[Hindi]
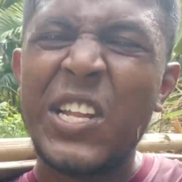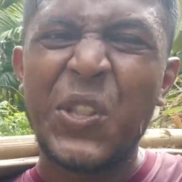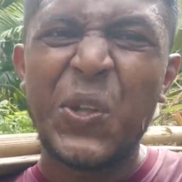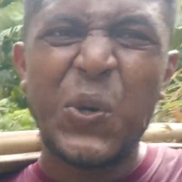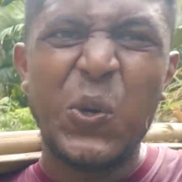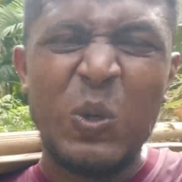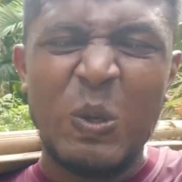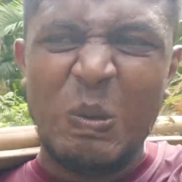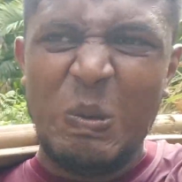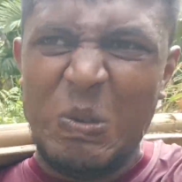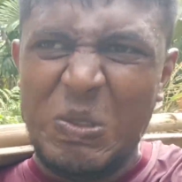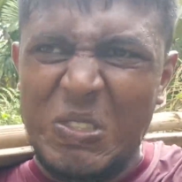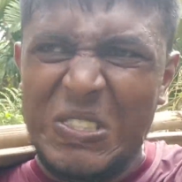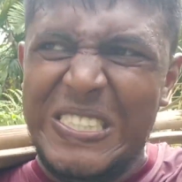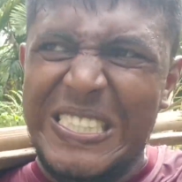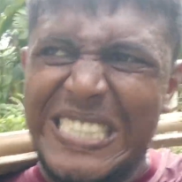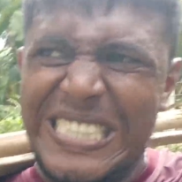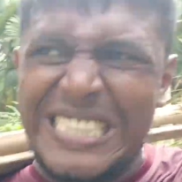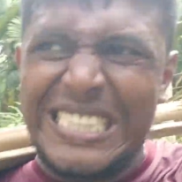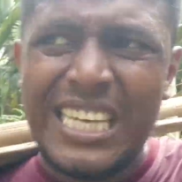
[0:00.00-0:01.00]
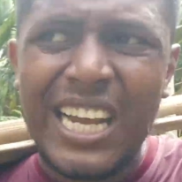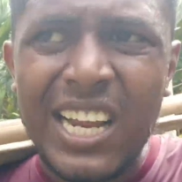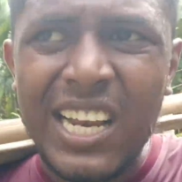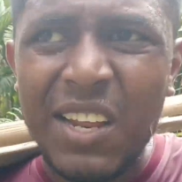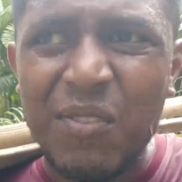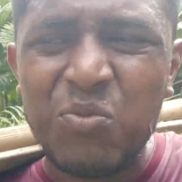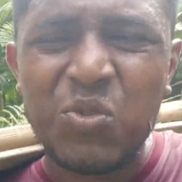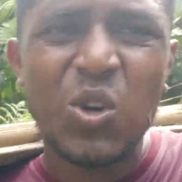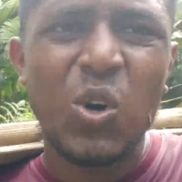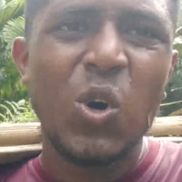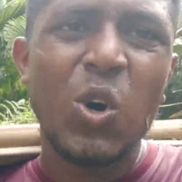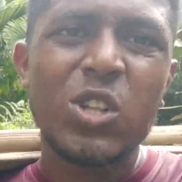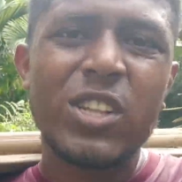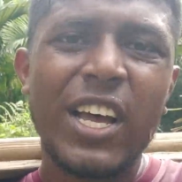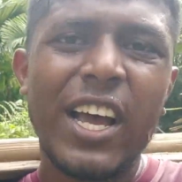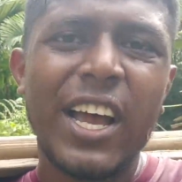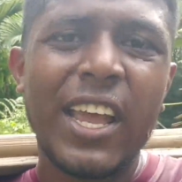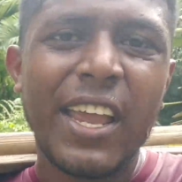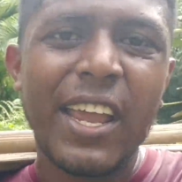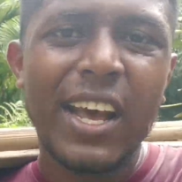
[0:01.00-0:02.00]
तो तकलीफ तो
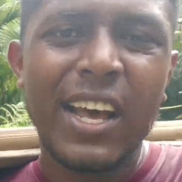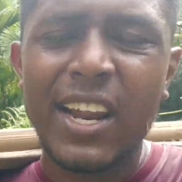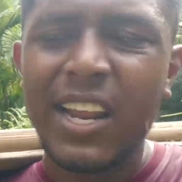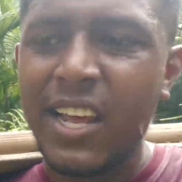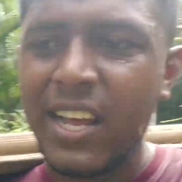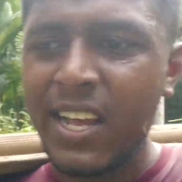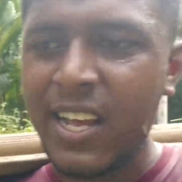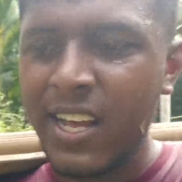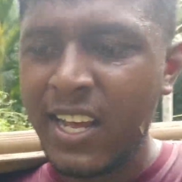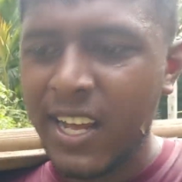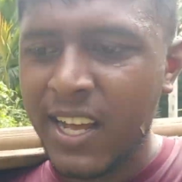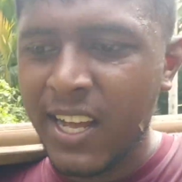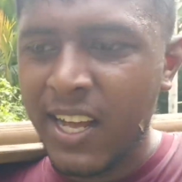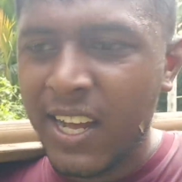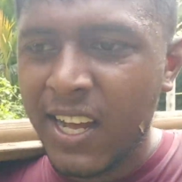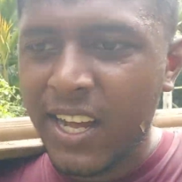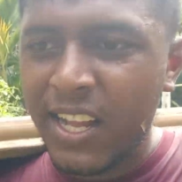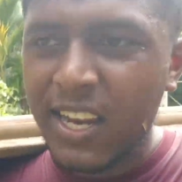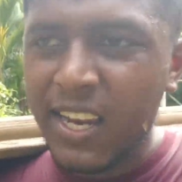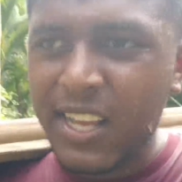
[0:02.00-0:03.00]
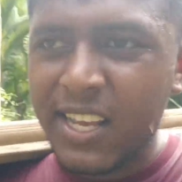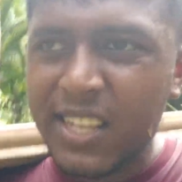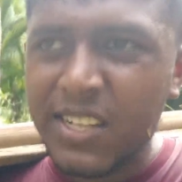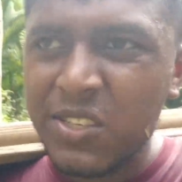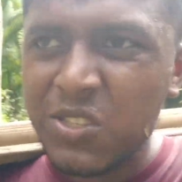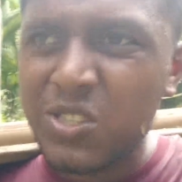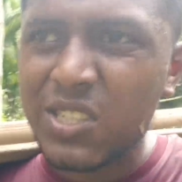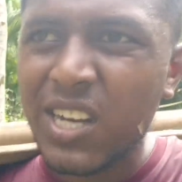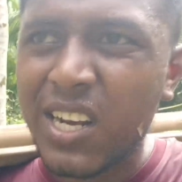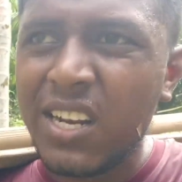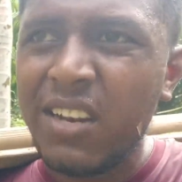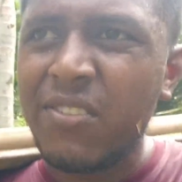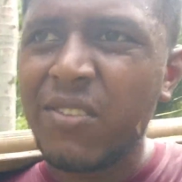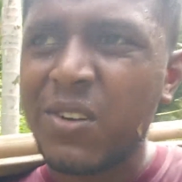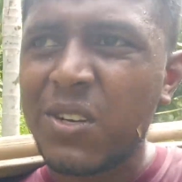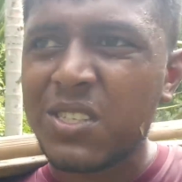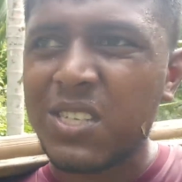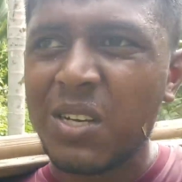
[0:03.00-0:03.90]
होता है यार लेकिन इस तकलीफ को